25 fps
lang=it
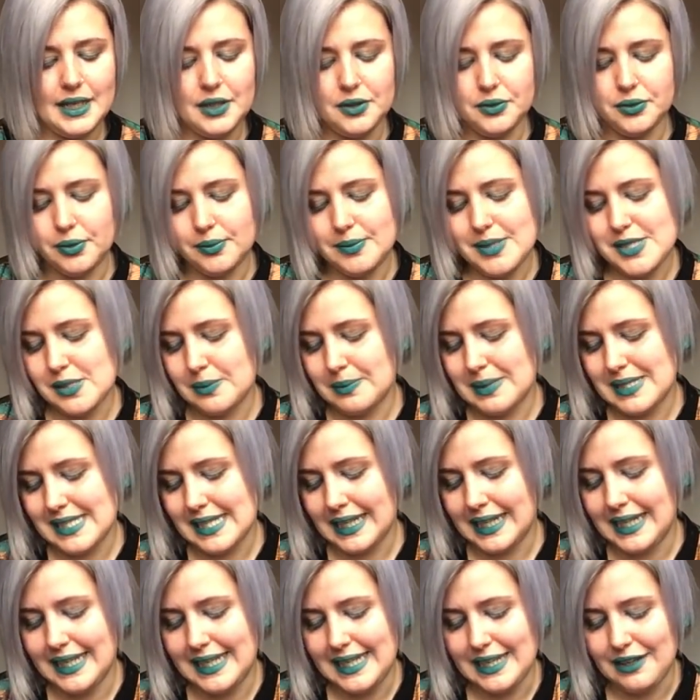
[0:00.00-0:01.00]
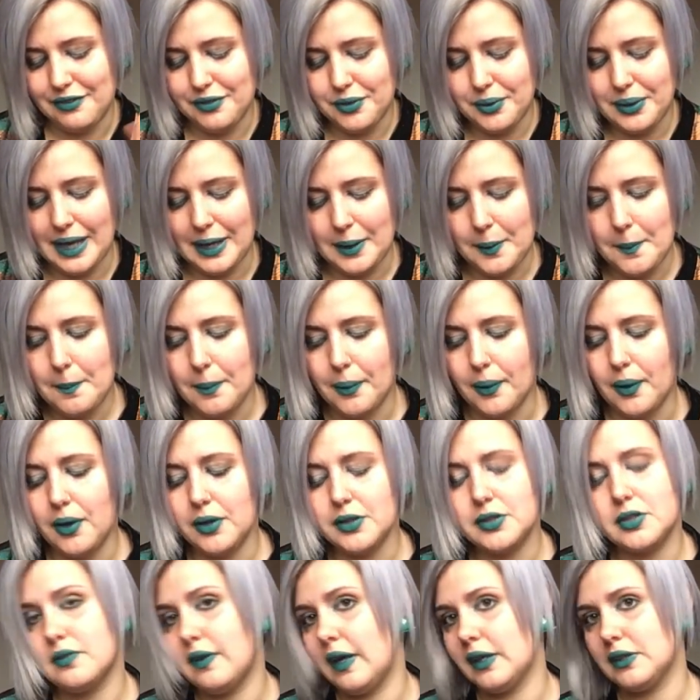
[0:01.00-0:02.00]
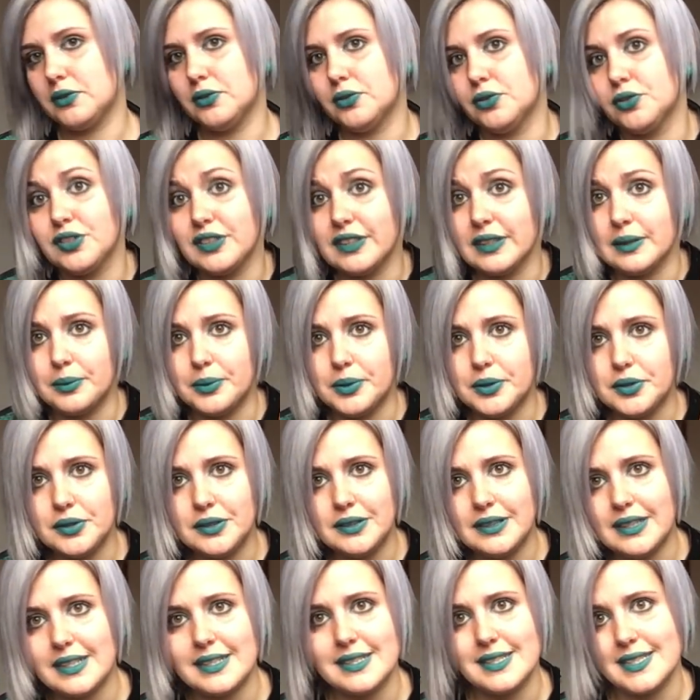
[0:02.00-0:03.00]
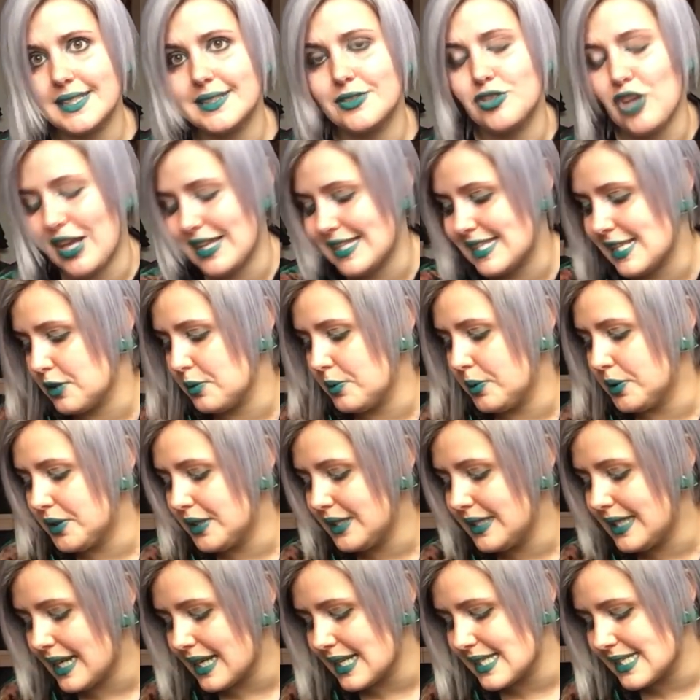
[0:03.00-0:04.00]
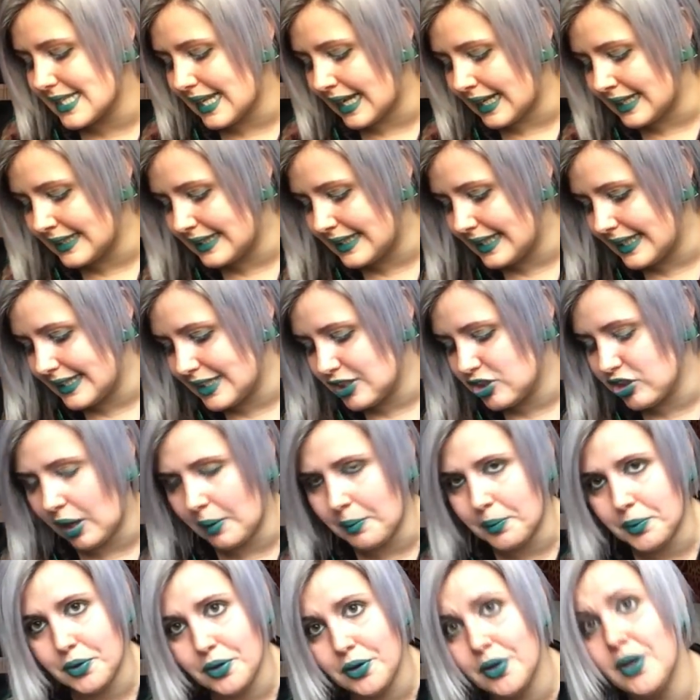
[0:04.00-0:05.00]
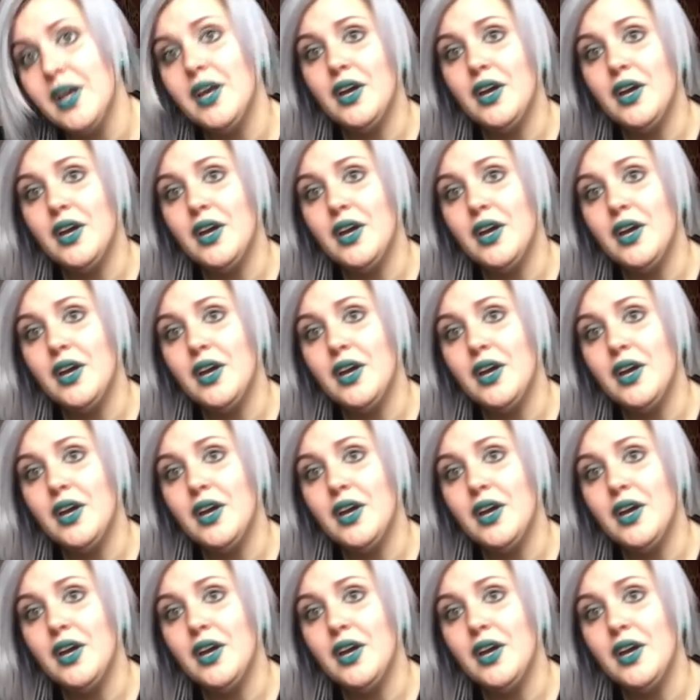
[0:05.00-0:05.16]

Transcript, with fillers: Io mi sono messa anche lì a frugare un po', ho trovato, sono stata molto interess- cioè è stato molto interessante, diciamo,